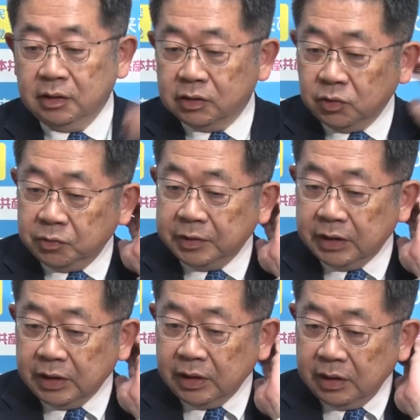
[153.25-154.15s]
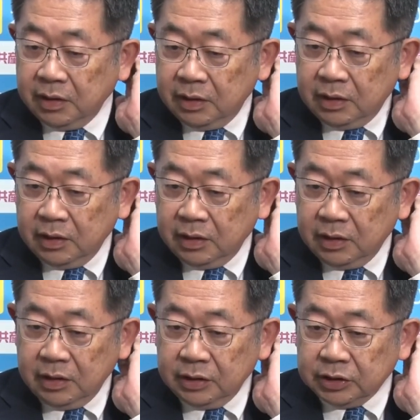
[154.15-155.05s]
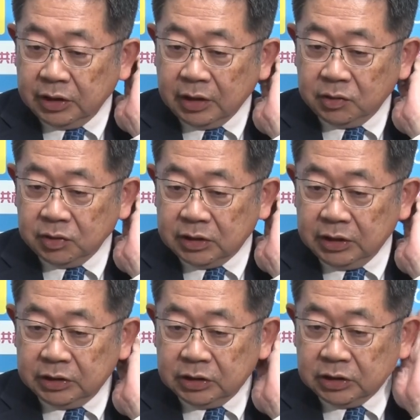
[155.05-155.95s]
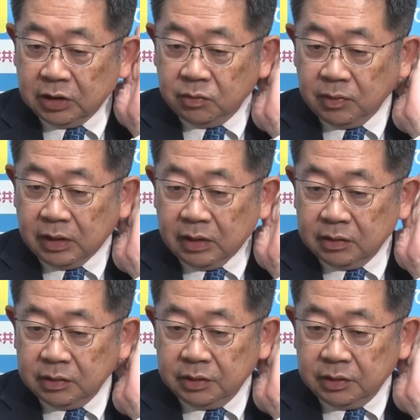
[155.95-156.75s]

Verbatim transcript: でその上で、えー、全体として一致したのは、